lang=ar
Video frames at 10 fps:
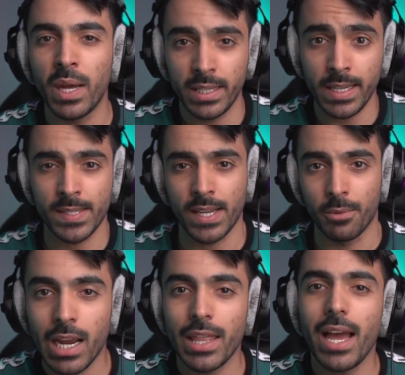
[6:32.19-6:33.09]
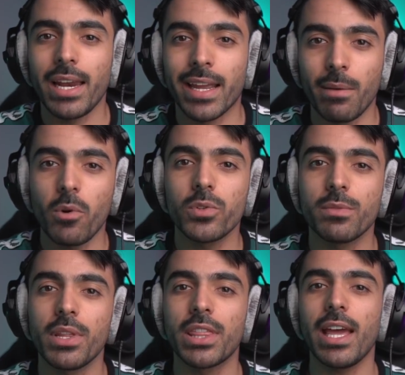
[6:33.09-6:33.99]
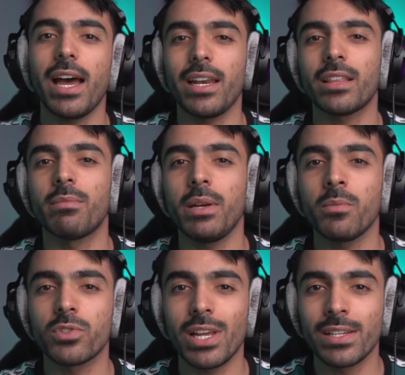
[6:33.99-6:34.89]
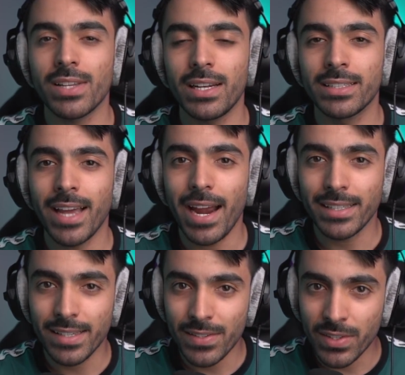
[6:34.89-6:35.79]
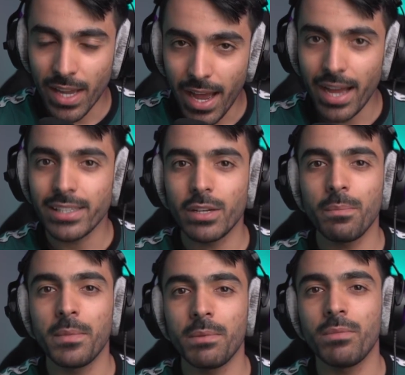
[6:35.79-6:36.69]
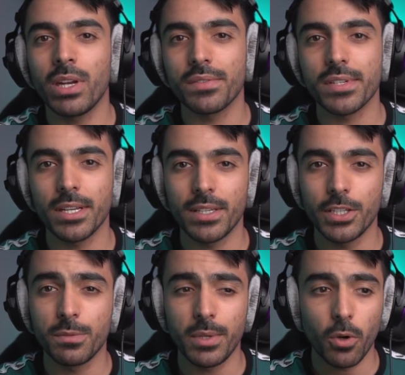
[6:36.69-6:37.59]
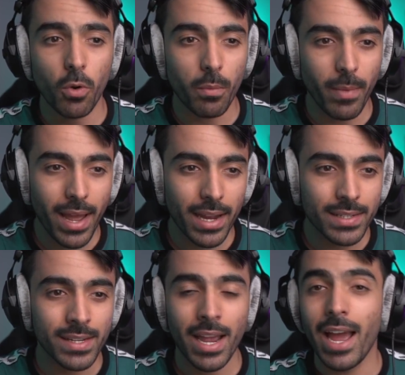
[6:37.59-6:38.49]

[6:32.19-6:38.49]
باتيستا كذلك الموسم الثالث من مسلسل تايتنز قادم من منصة اتش بي او ماكس